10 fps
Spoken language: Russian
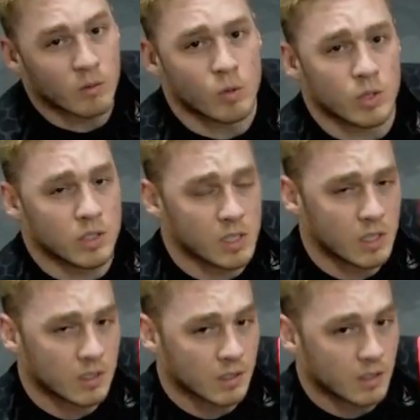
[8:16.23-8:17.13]
Вот, и
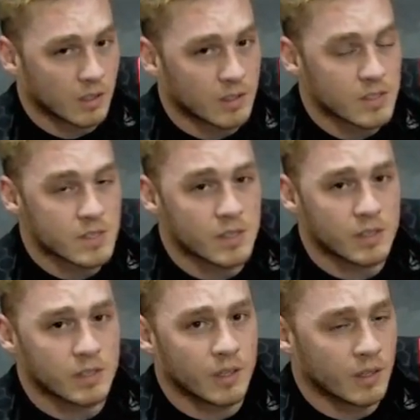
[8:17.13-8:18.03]
таких надо
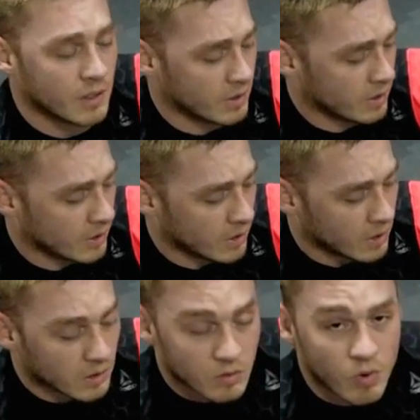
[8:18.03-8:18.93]
сделать
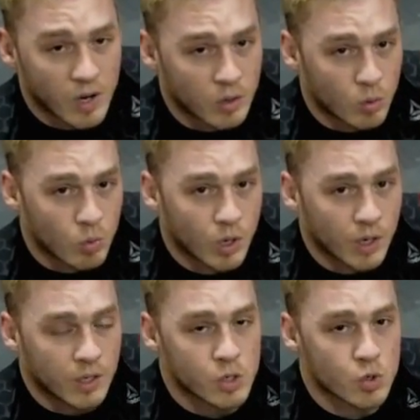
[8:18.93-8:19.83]
два круга,
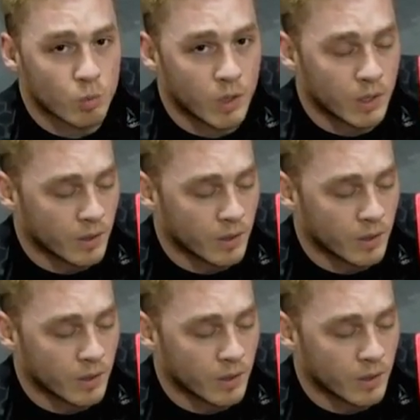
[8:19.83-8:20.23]
чтобы